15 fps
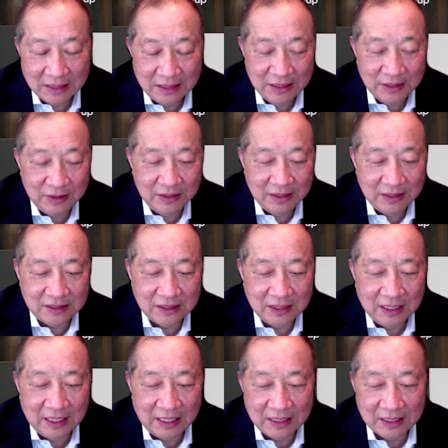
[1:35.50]
那你你
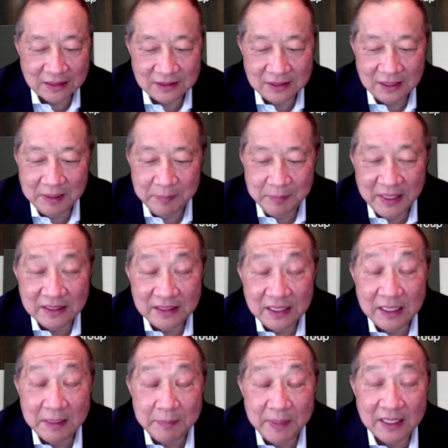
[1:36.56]
今天来讲，这里面
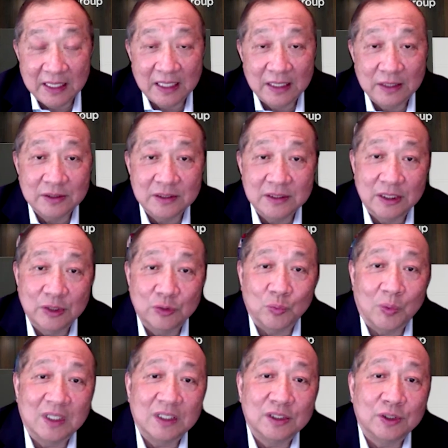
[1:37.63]
店里面呢，你
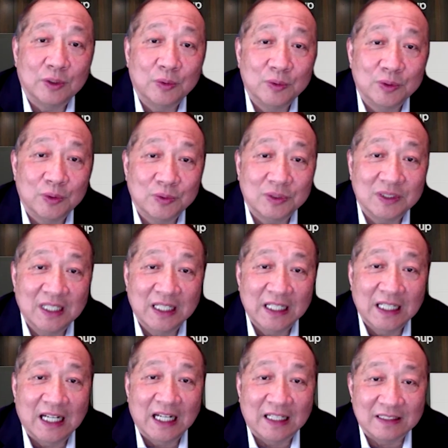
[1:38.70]
主要的收入都是那
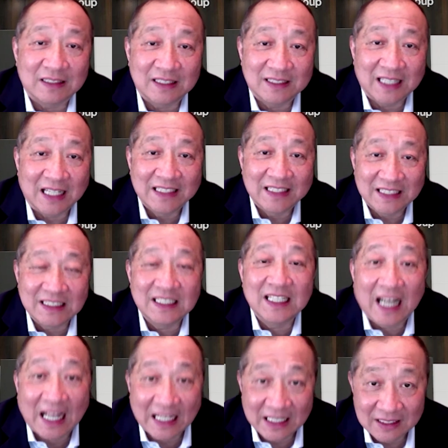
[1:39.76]
一两台机
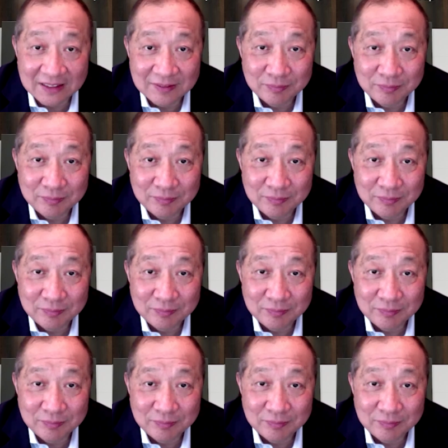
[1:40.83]
器来的。